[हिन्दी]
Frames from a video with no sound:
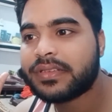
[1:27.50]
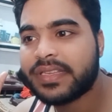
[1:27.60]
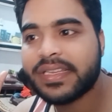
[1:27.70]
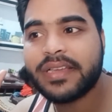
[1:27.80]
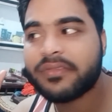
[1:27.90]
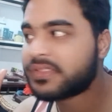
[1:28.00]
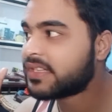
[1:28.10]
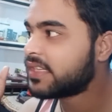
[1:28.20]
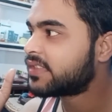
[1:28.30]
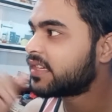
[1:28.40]
ठीक है
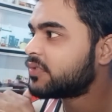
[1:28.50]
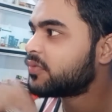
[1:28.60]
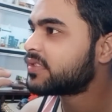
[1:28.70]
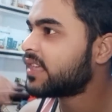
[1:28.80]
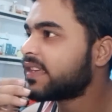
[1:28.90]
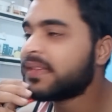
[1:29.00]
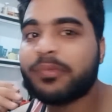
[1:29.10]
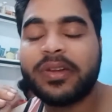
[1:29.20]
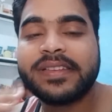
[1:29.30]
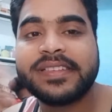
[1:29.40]
इतना इतना दूर जाएंगे
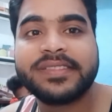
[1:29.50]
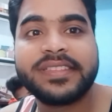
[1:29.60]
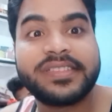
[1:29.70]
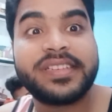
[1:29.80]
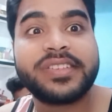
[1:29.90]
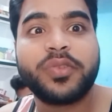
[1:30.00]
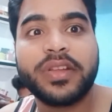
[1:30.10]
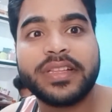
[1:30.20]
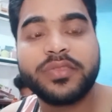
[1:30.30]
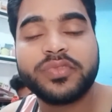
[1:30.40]
पूरा डिस्ट्रिक्ट छोड़
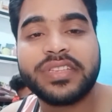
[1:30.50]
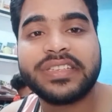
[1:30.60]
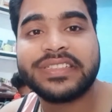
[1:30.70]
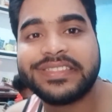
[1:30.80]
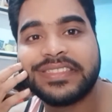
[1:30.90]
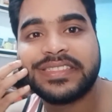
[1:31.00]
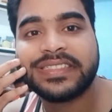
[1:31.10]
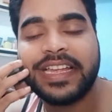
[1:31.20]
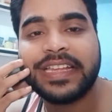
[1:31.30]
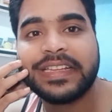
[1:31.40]
के दूसरे डिस्ट्रिक्ट
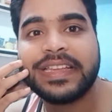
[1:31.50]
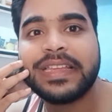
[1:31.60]
जाएंगे